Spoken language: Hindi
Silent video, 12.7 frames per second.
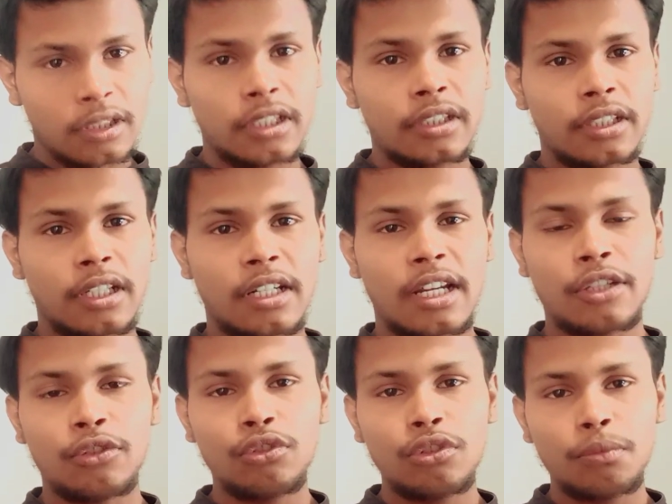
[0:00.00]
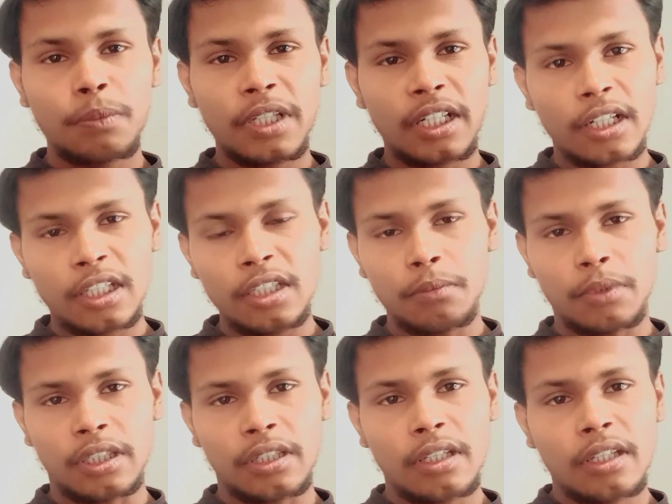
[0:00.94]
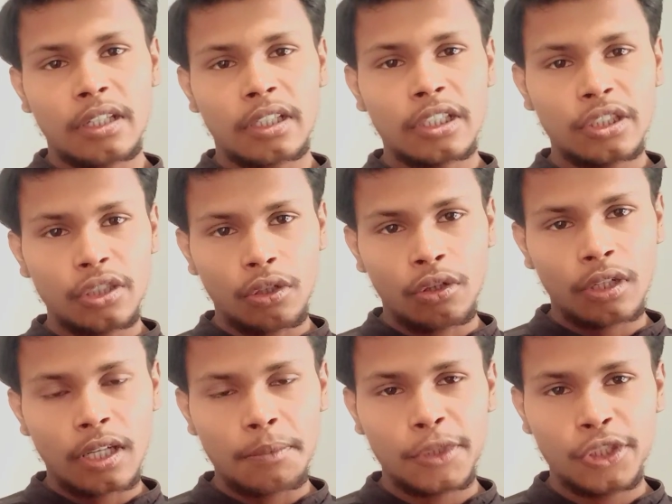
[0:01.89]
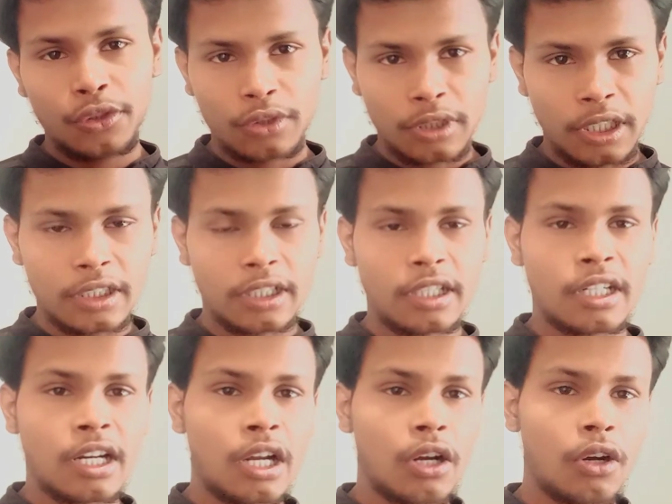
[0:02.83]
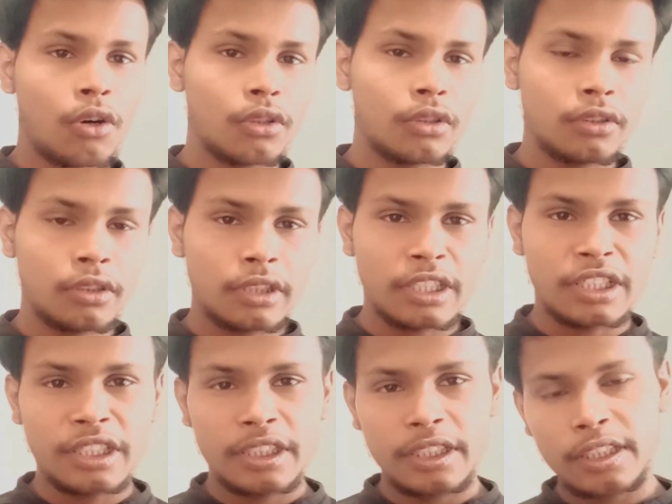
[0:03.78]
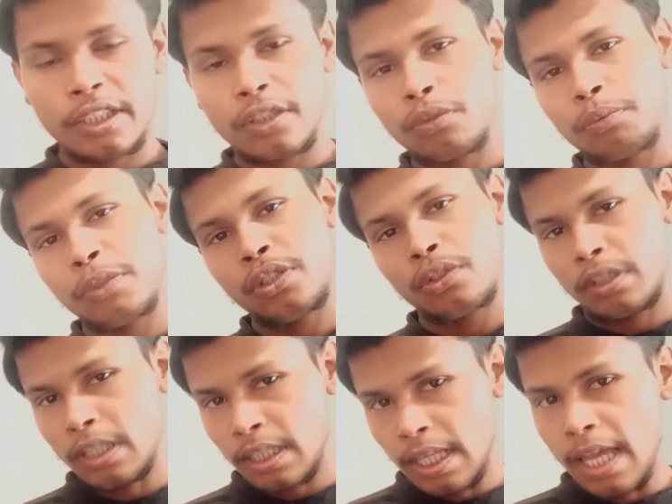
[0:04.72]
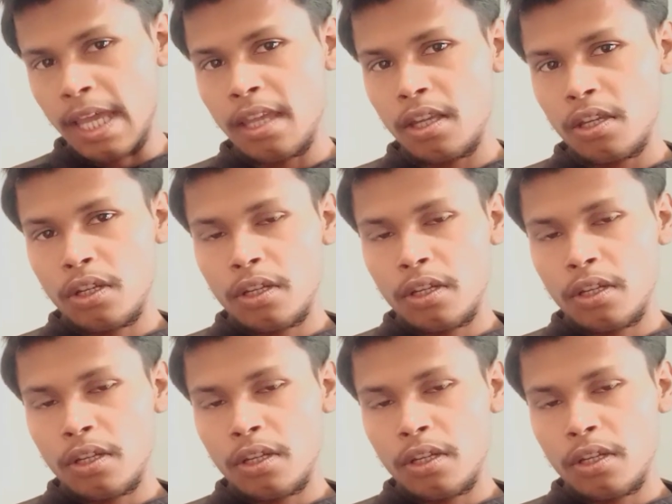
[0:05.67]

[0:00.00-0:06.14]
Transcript: सर्च करना यूट्यूब पर कहीं भी किसी और का वीडियो सर्च करना और जैसे नीचे से जो वीडियो जाता है